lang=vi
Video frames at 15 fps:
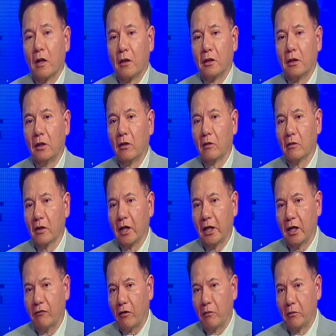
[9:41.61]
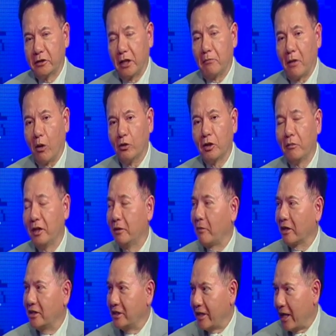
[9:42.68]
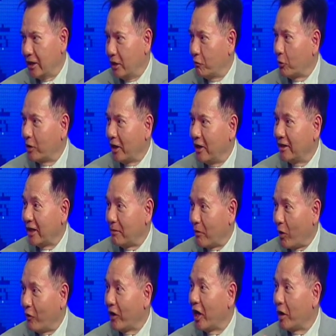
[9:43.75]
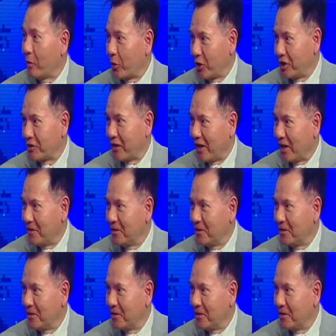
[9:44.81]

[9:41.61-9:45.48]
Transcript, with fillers: thì nó, nó gây ra võng chảy máu thì mình bác sĩ trang nhìn vô thấy nó chảy máu về hemorrhage phải không? Dạ